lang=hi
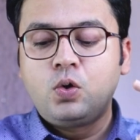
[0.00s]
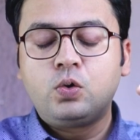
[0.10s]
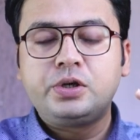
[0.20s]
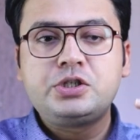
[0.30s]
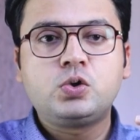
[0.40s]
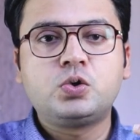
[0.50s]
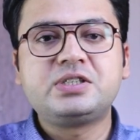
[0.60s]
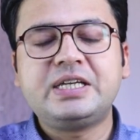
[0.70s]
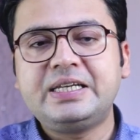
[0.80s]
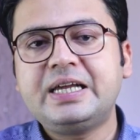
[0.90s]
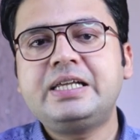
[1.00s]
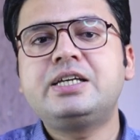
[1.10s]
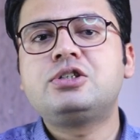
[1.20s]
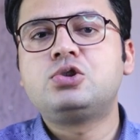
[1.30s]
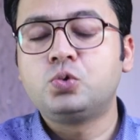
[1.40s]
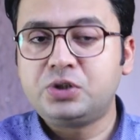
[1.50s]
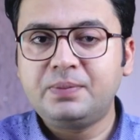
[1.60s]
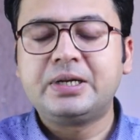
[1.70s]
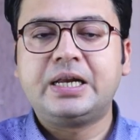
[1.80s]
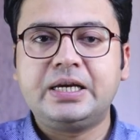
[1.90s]
और इसको स्किन के लिए
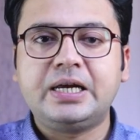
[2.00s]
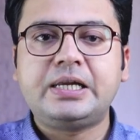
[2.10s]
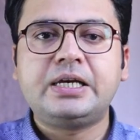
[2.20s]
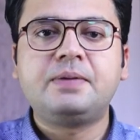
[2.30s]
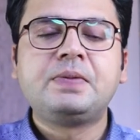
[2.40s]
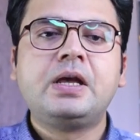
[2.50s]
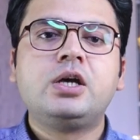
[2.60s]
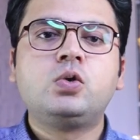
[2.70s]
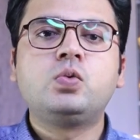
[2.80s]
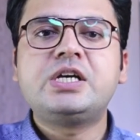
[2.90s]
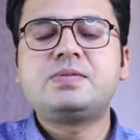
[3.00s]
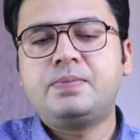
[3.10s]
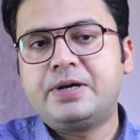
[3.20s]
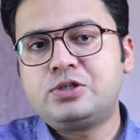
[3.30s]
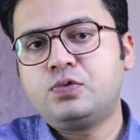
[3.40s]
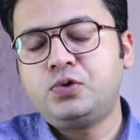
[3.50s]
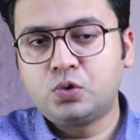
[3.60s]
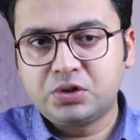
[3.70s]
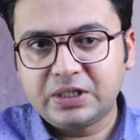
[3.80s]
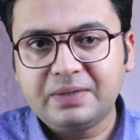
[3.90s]
सूदिंग बनाने के लिए क्योंकि इसमें
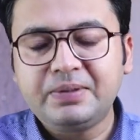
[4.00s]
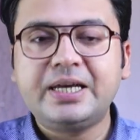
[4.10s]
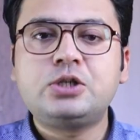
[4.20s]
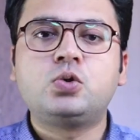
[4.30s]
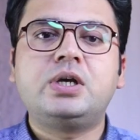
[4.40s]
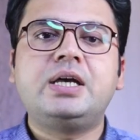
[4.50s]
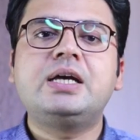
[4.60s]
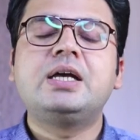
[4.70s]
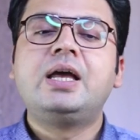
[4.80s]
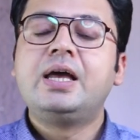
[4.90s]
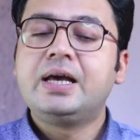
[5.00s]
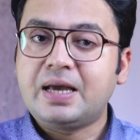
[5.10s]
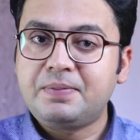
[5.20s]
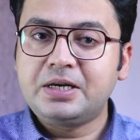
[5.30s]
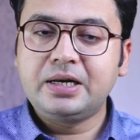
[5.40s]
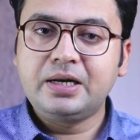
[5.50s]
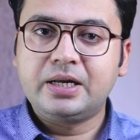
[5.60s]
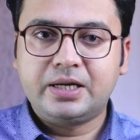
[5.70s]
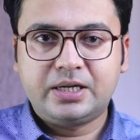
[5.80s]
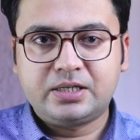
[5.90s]
बेंजोफिनोन थ्री भी है जो कि एक केमिकल
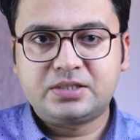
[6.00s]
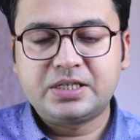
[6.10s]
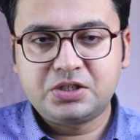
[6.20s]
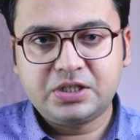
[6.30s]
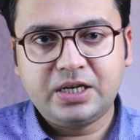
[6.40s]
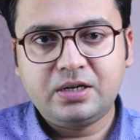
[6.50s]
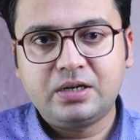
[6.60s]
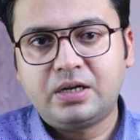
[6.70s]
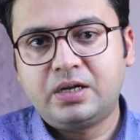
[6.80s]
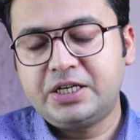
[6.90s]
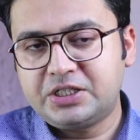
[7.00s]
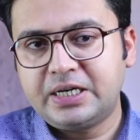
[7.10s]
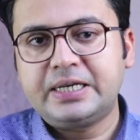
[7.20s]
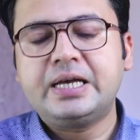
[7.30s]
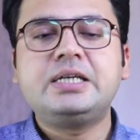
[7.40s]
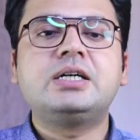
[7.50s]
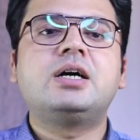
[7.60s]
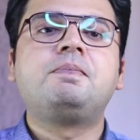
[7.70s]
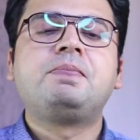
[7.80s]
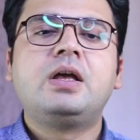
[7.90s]
सनस्क्रीन एजेंट है
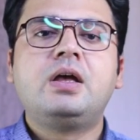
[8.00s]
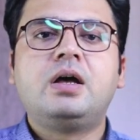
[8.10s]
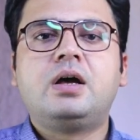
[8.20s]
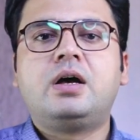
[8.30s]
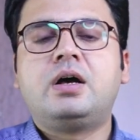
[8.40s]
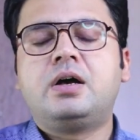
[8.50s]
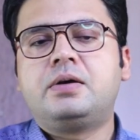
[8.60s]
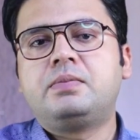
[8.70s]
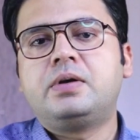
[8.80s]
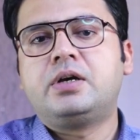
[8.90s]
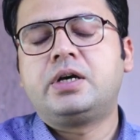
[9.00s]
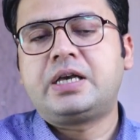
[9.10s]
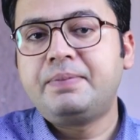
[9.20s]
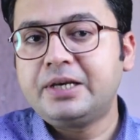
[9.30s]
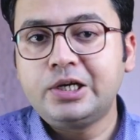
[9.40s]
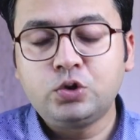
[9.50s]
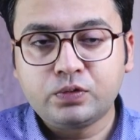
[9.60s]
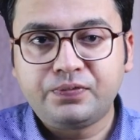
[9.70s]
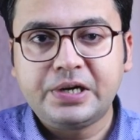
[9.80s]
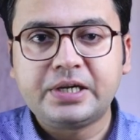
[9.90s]
या केमिकल
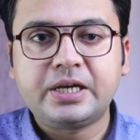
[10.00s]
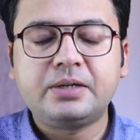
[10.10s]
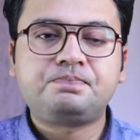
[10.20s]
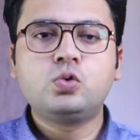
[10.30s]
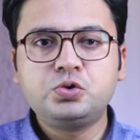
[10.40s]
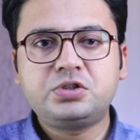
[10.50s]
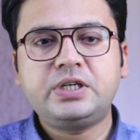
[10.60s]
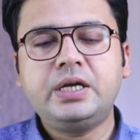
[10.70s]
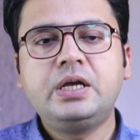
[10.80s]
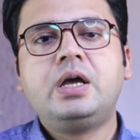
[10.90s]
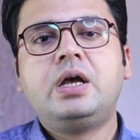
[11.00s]
यू फिल्टर है तो उससे